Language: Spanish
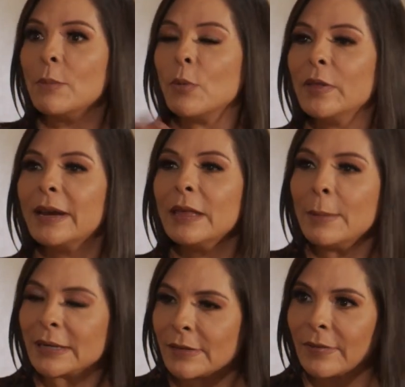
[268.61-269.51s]
Poder
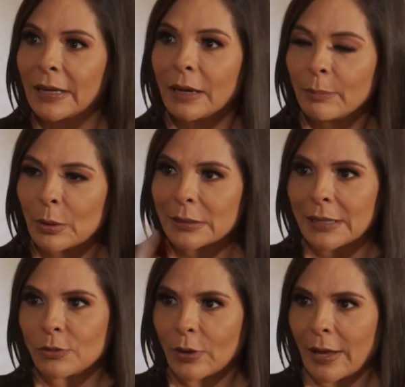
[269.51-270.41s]
diversificar pero
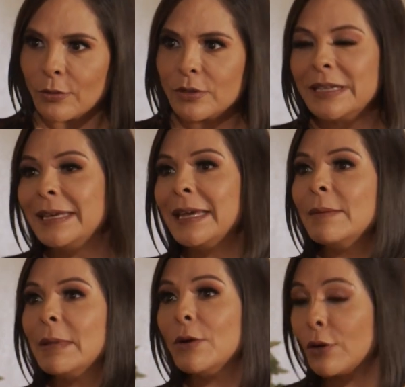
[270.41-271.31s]
asesorados. ¿Y
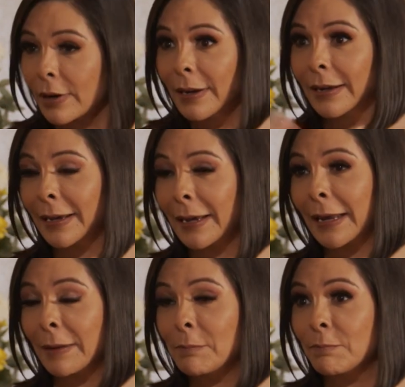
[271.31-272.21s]
quién mejor
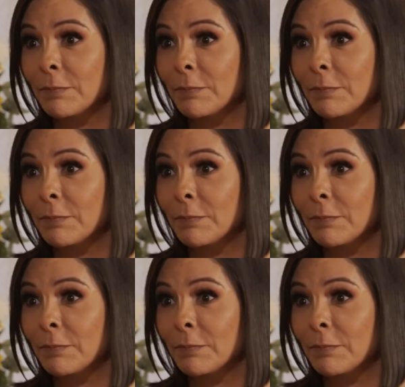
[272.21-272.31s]
que